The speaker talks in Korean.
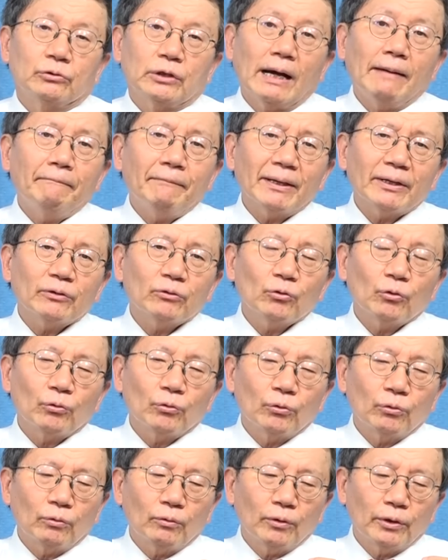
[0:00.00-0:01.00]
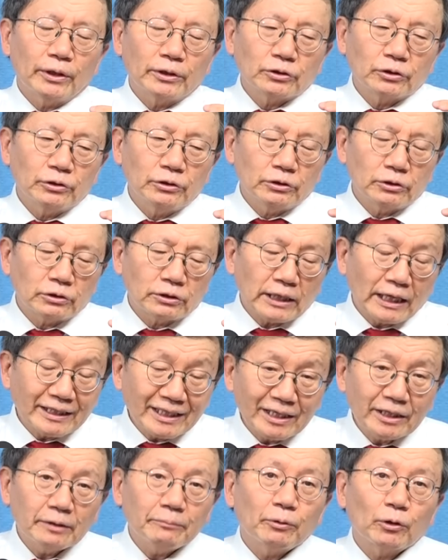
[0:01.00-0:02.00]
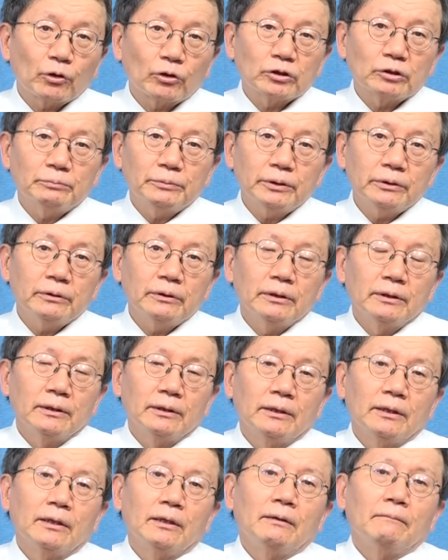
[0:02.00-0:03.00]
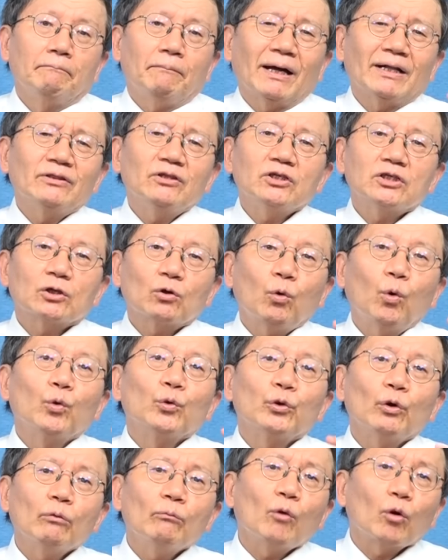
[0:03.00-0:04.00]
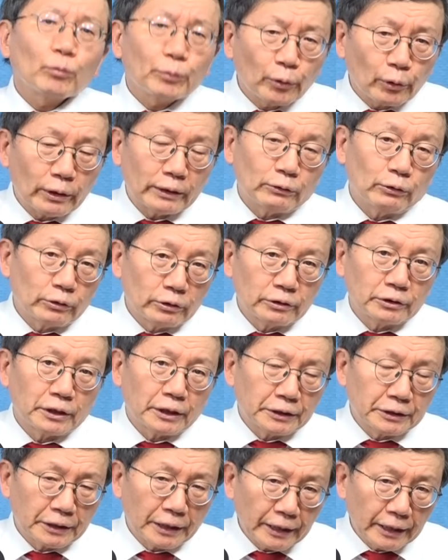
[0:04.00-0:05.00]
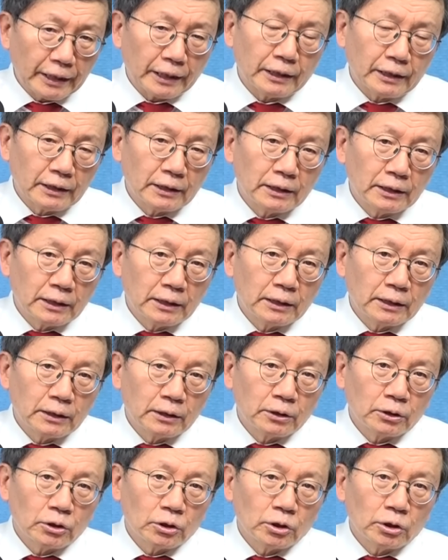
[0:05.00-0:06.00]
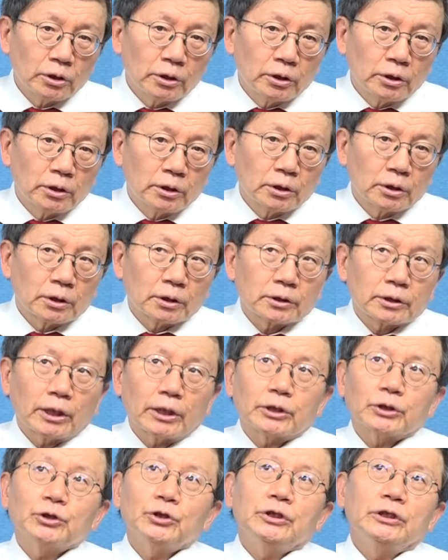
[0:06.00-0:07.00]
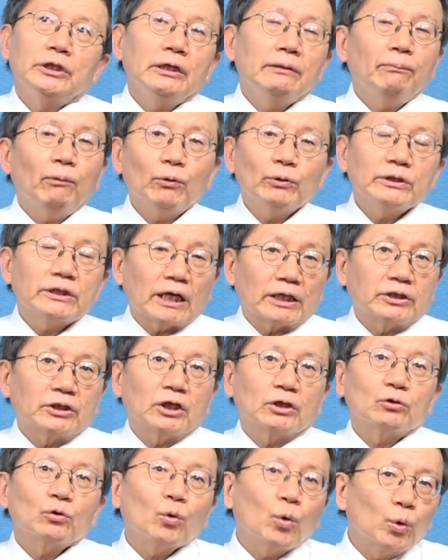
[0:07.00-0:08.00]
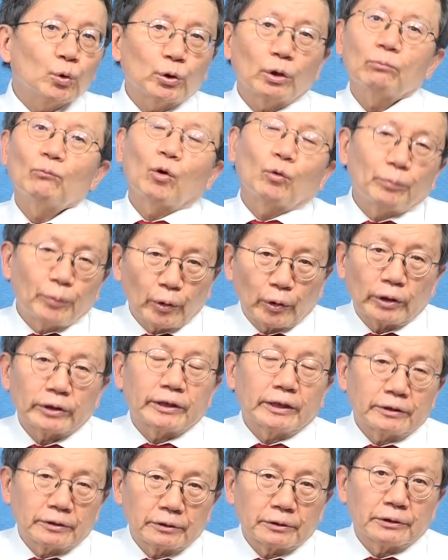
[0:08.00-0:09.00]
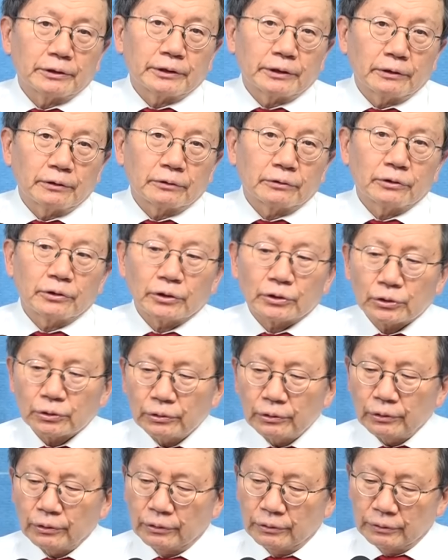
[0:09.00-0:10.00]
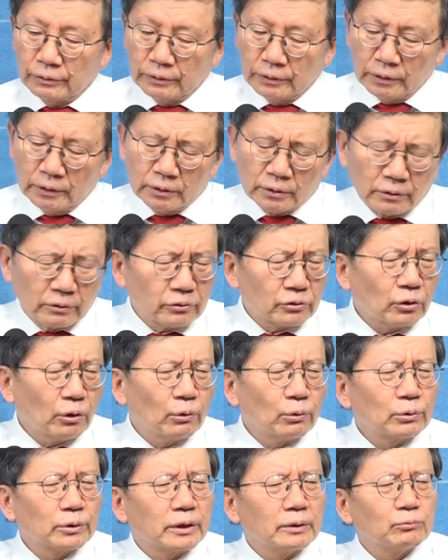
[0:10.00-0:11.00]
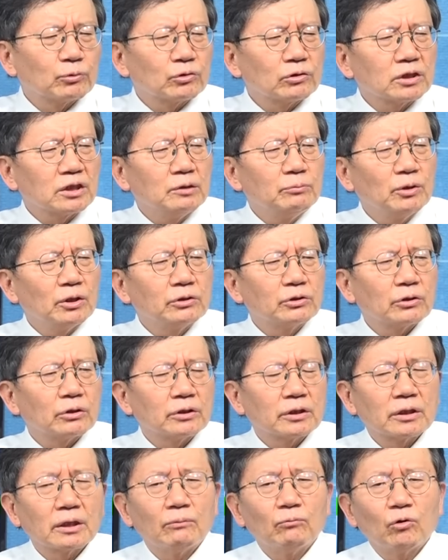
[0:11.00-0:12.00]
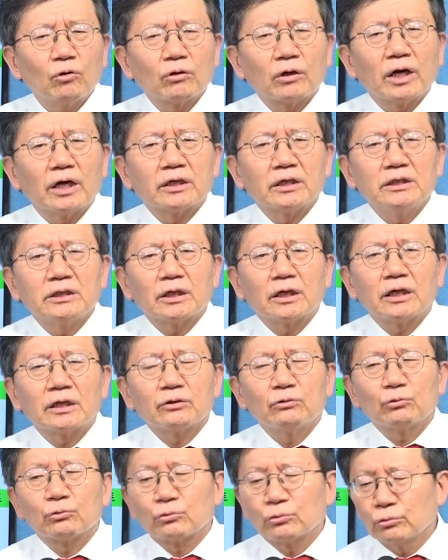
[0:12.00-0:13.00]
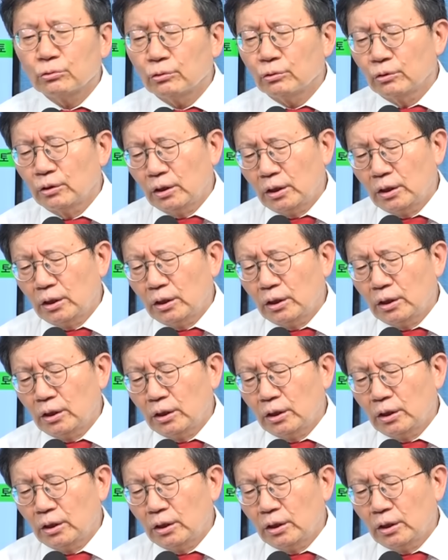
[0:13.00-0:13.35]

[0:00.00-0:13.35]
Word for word: 그 한반도에서 사단이 벌어지면 반드시 공격 목표가 되는 데인데 따라서 일본 자체도 공격 목표가 되는 거예요. 그래서 그 서울대 무슨 김현철인가 뭔가 하는 이상한 교수